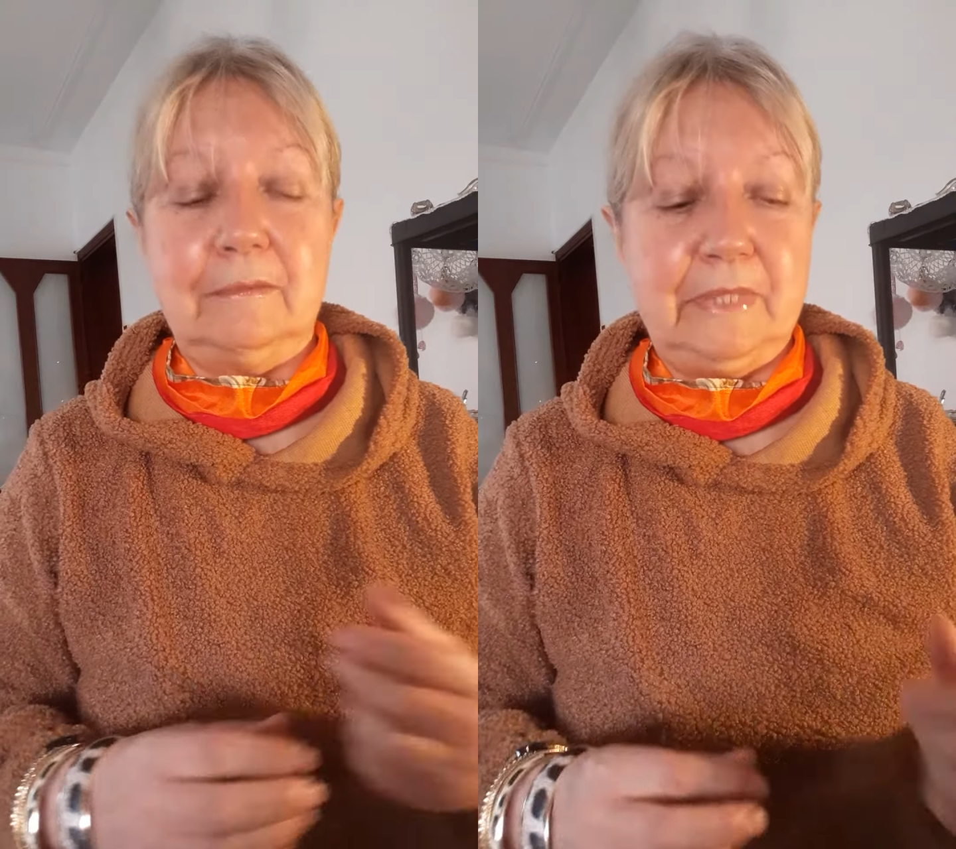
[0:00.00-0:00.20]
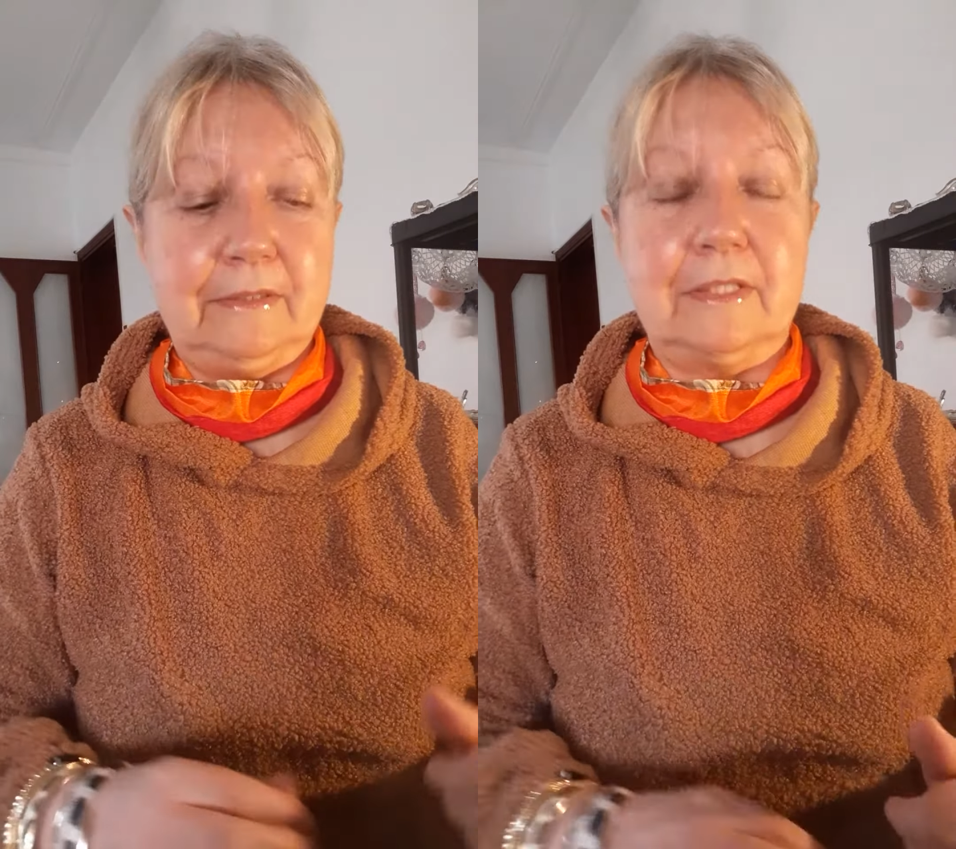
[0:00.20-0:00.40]

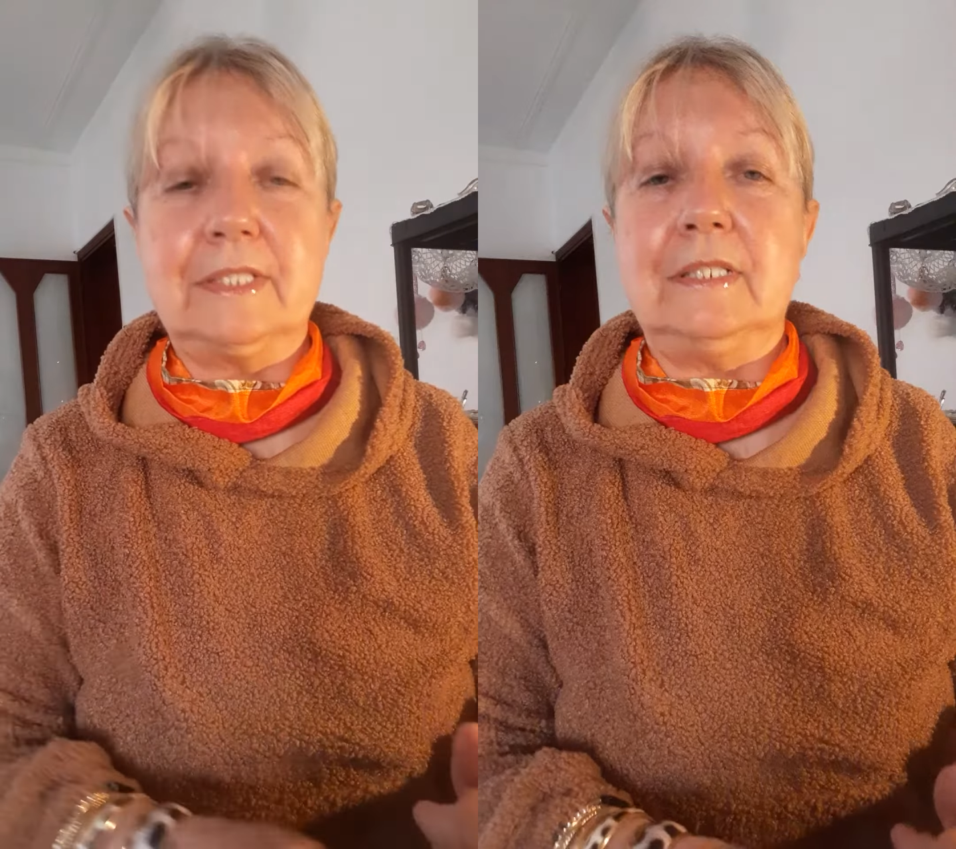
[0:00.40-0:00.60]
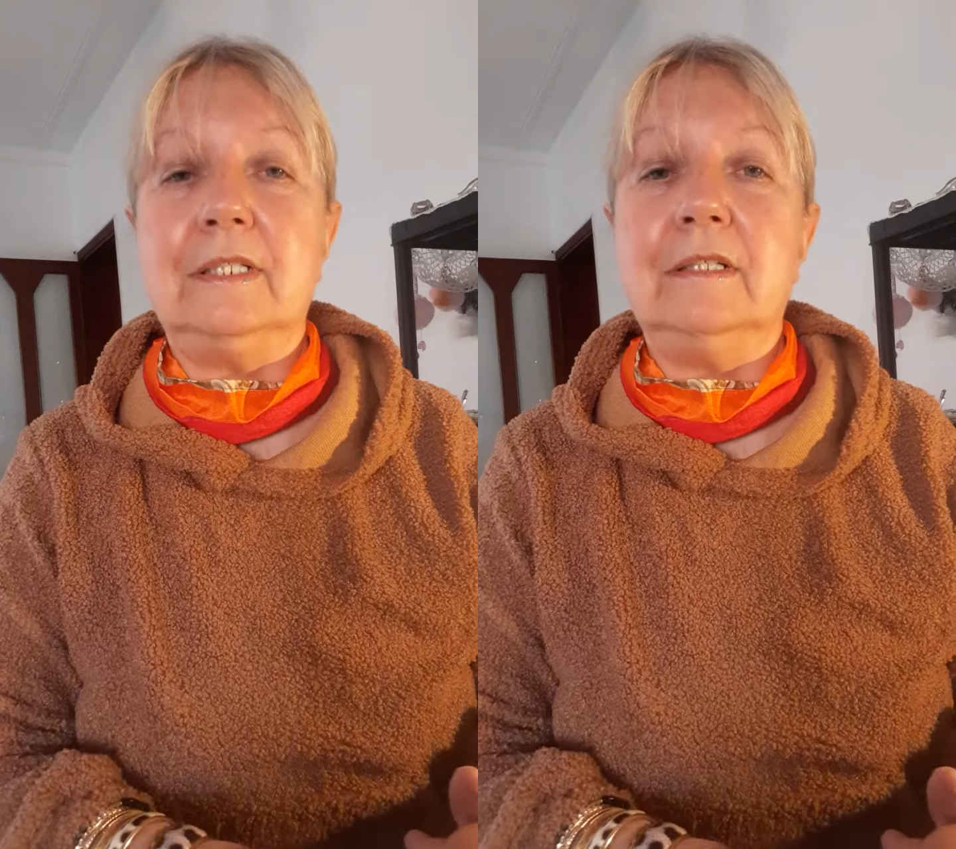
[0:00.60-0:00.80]
a
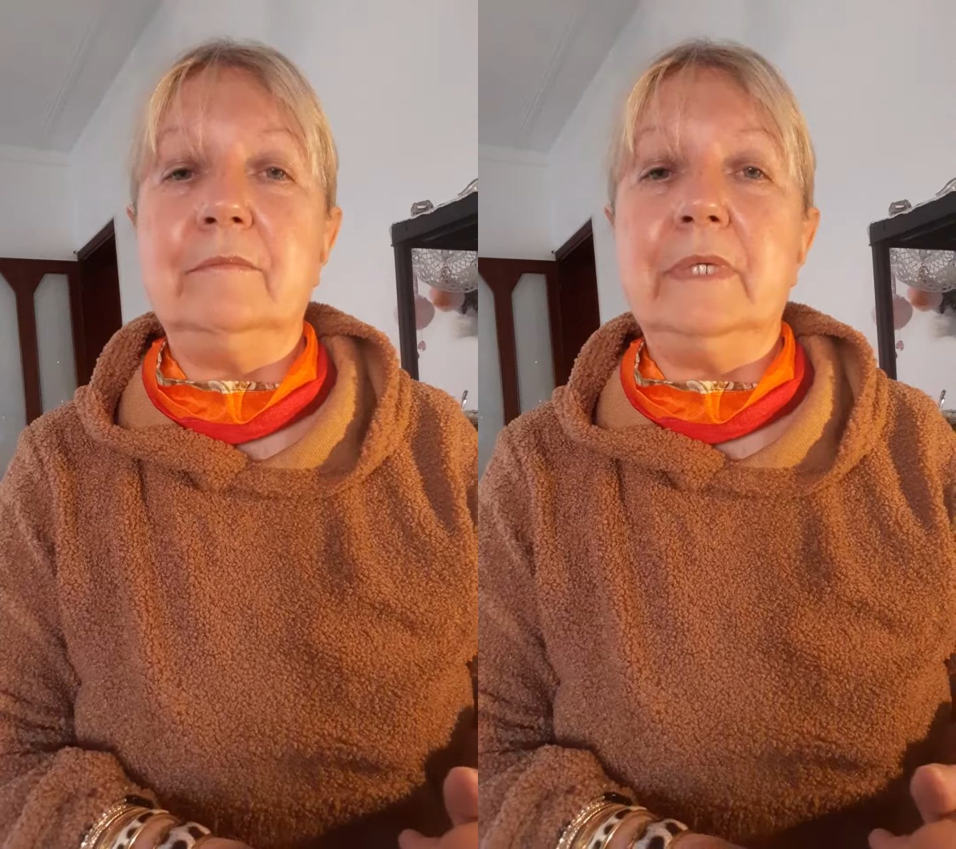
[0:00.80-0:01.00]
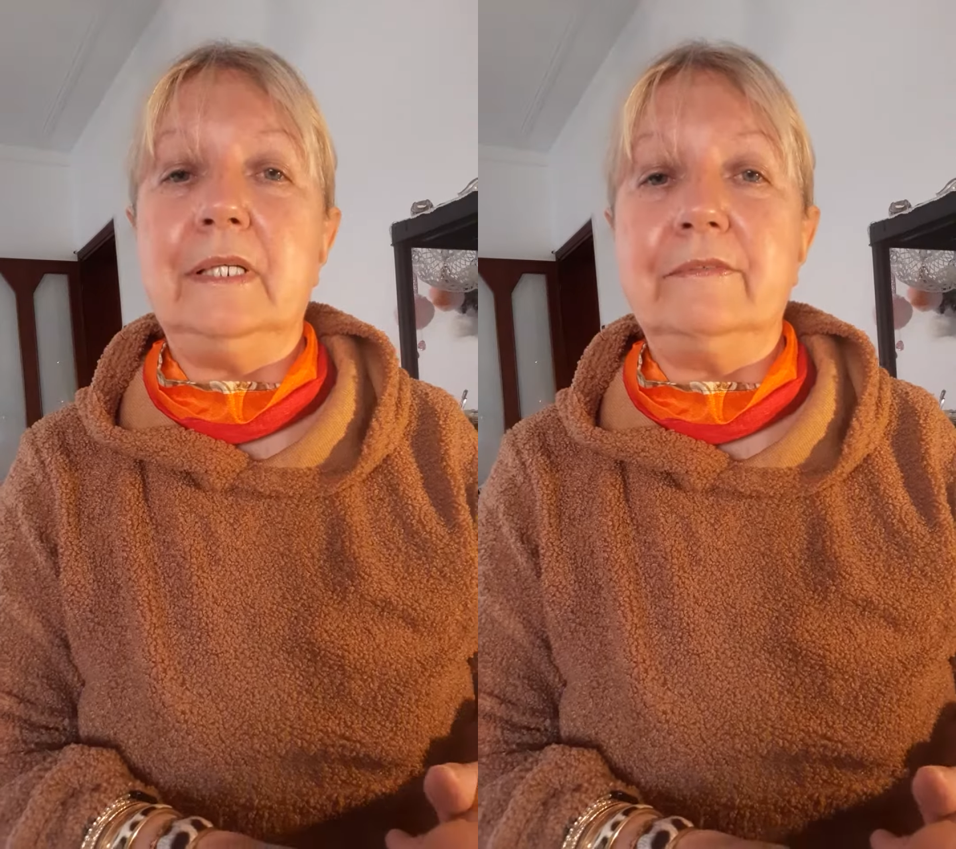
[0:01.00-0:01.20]
mettersi
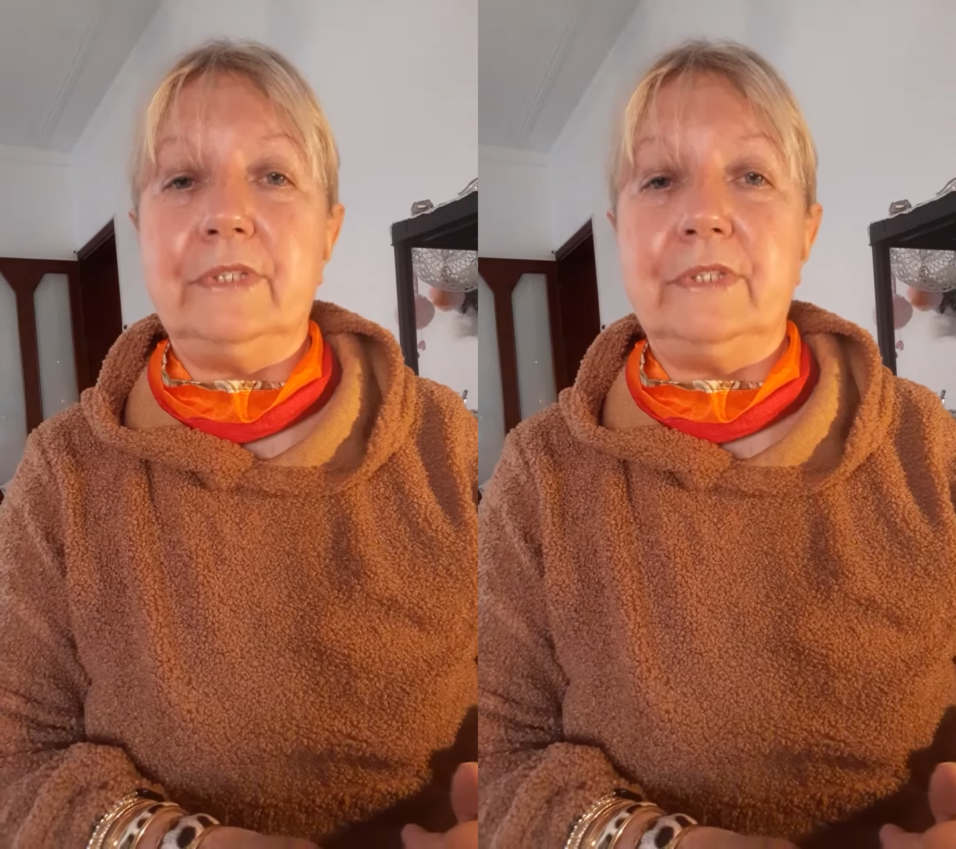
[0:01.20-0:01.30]
in bella